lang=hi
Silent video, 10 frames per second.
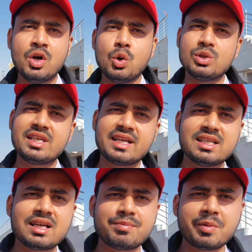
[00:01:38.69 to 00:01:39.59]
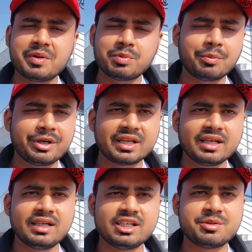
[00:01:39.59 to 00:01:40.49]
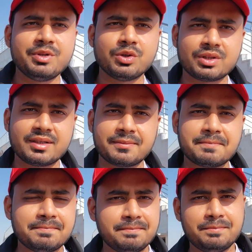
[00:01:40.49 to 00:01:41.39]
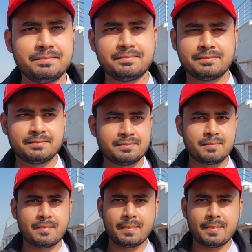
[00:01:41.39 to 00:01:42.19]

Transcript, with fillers: ठीक है हिसाब से फिर प्रॉपर्टी के रेट्स भी होते हैं ठीक है अच्छा